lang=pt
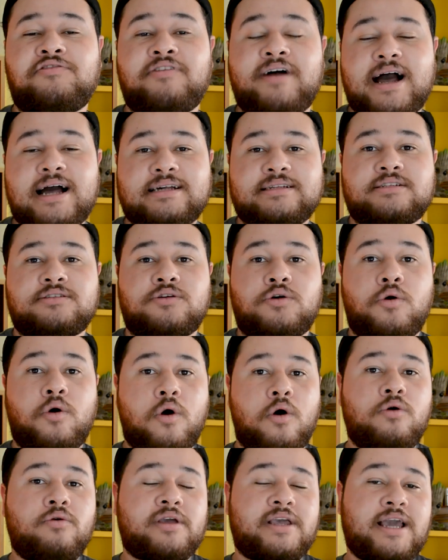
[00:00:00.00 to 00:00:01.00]
faz
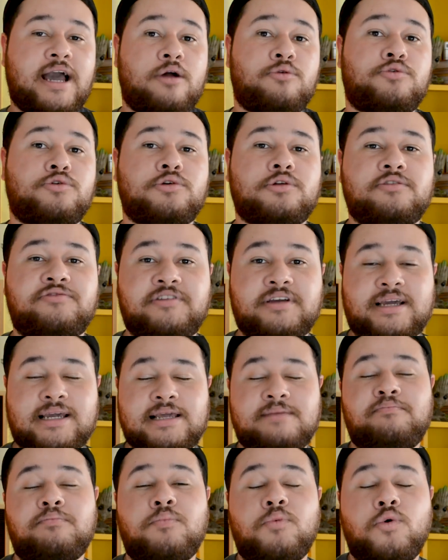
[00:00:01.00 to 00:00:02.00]
com que a Rue
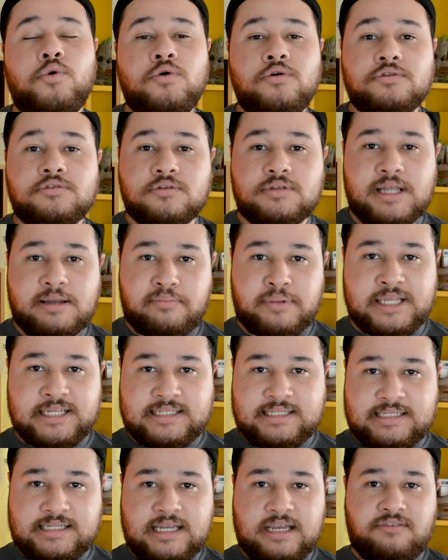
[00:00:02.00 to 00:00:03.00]
fique muito
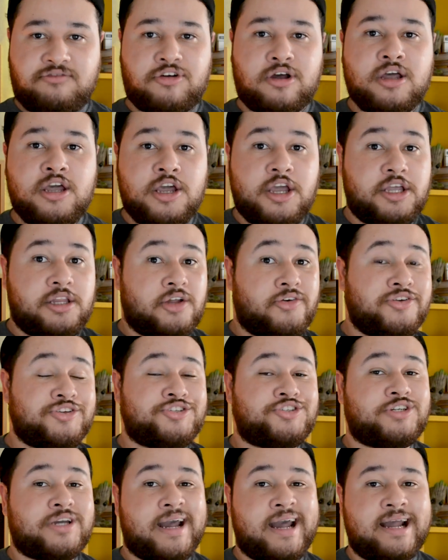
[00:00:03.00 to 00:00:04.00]
depressiva e não
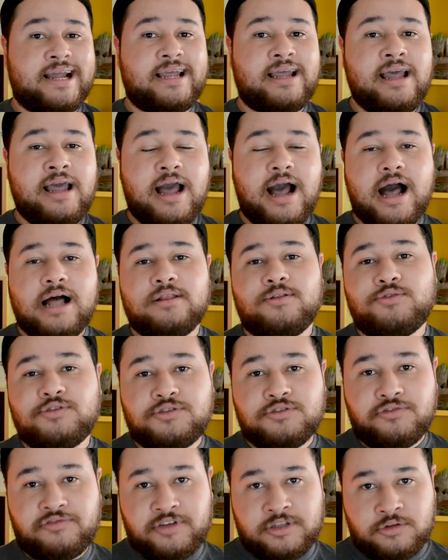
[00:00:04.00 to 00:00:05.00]
enxergue a
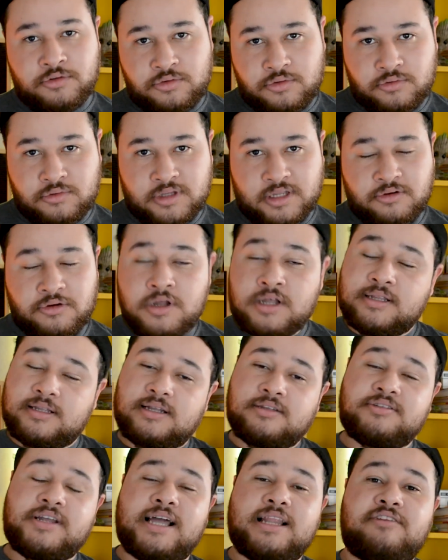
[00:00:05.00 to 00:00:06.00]
luz no fim do túnel.
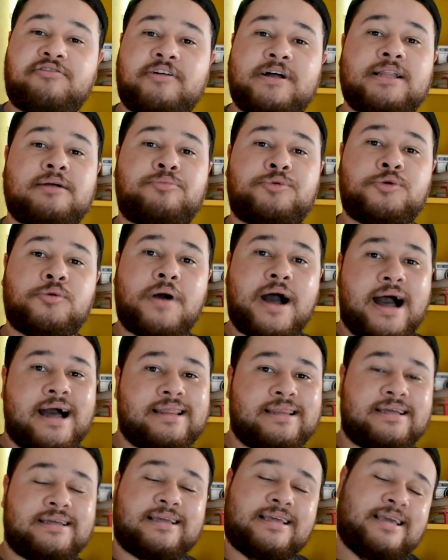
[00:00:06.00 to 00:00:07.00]
Tanto que ela fala pro
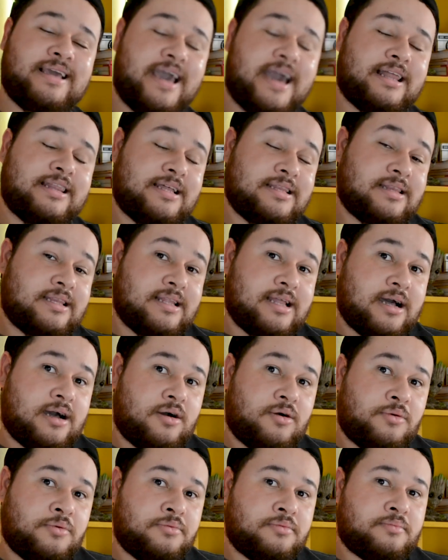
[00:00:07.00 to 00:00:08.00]
Ali que ela
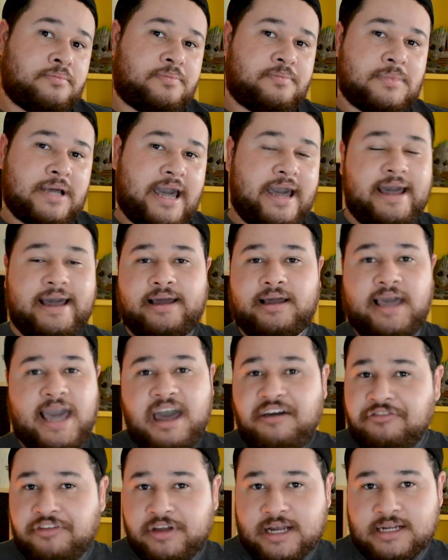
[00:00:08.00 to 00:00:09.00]
não é,
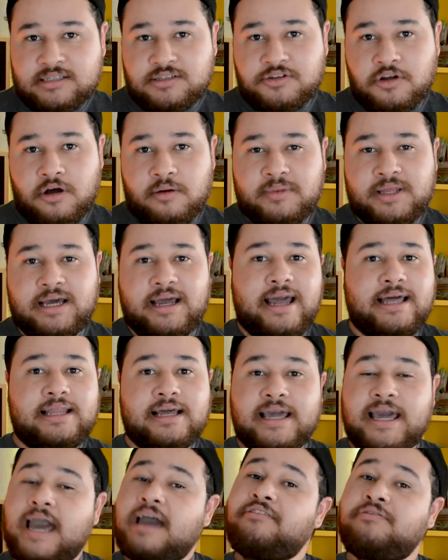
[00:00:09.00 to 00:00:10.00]
quer ficar sóbria,
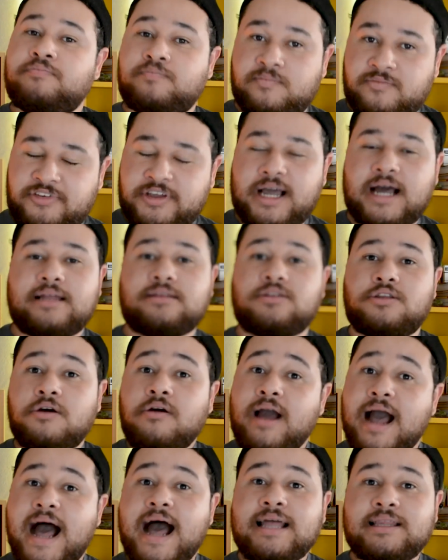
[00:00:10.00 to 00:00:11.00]
ela quer ficar
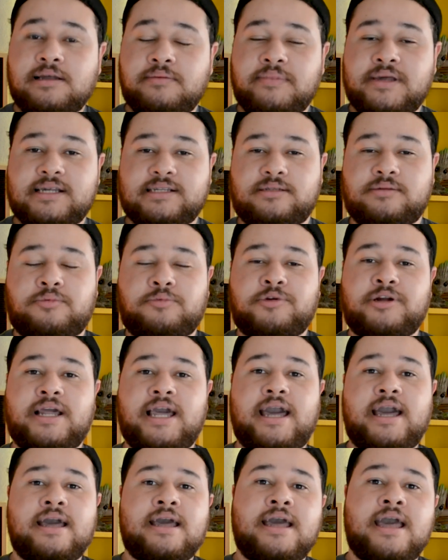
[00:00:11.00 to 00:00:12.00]
drogada mesmo,
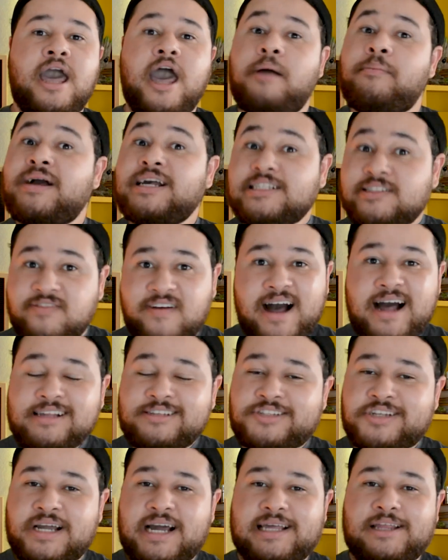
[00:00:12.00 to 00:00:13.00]
porque é mais
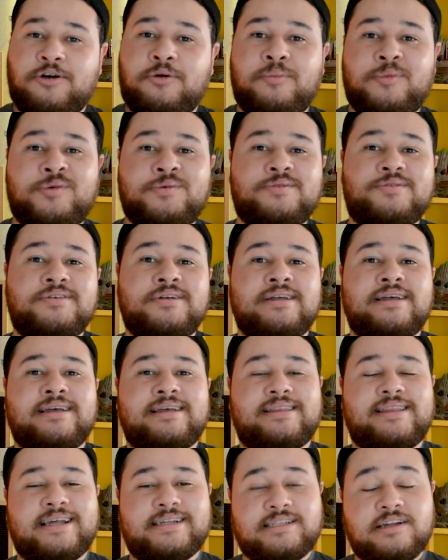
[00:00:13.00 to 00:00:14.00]
fácil encarar o mundo
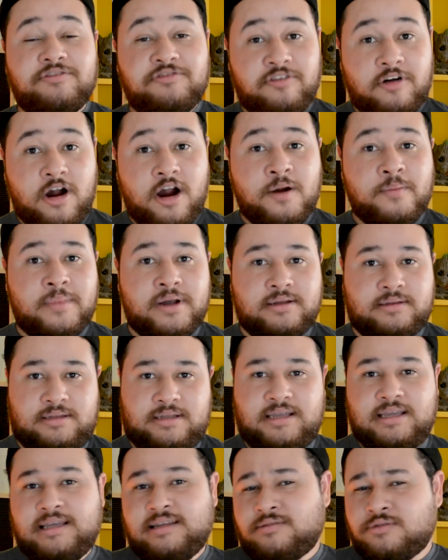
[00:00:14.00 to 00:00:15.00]
dessa forma.
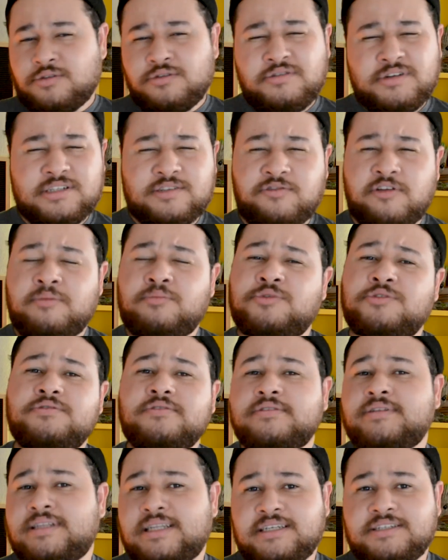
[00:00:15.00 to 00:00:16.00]
E tudo isso foi
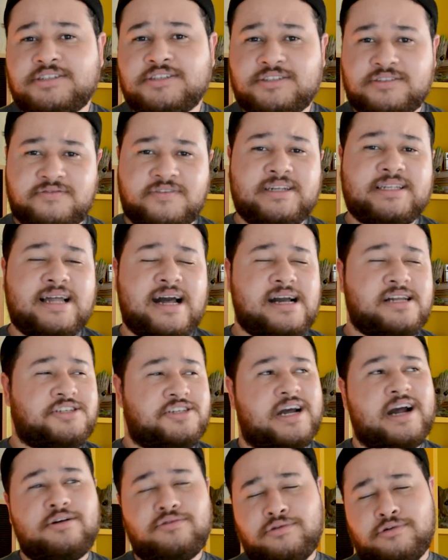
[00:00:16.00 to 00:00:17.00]
muito triste, de
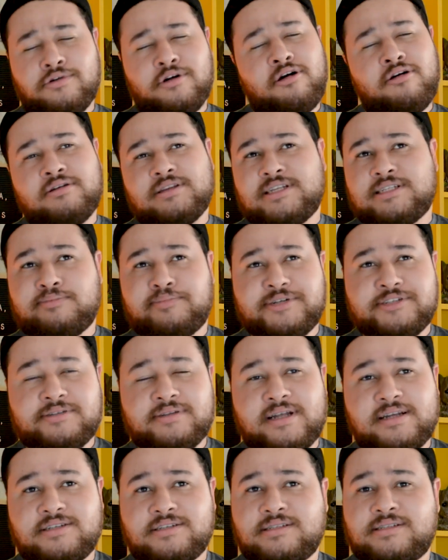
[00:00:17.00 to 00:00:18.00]
verdade. A Rue é uma das
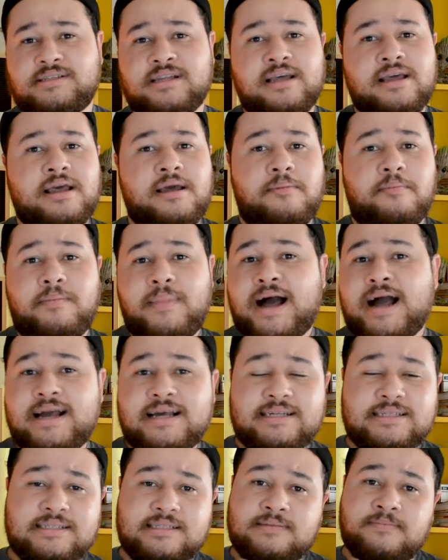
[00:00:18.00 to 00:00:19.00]
personagens
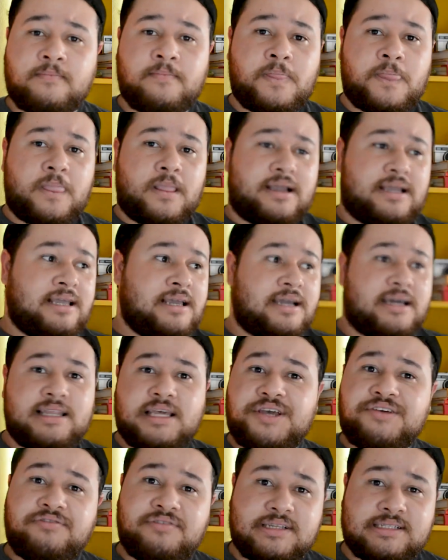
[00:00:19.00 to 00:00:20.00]
mais
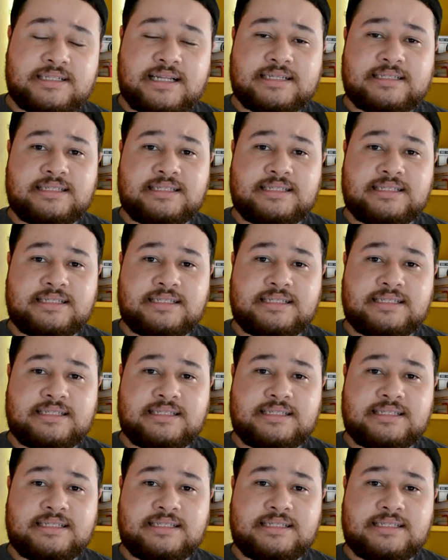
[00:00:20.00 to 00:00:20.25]
incríveis da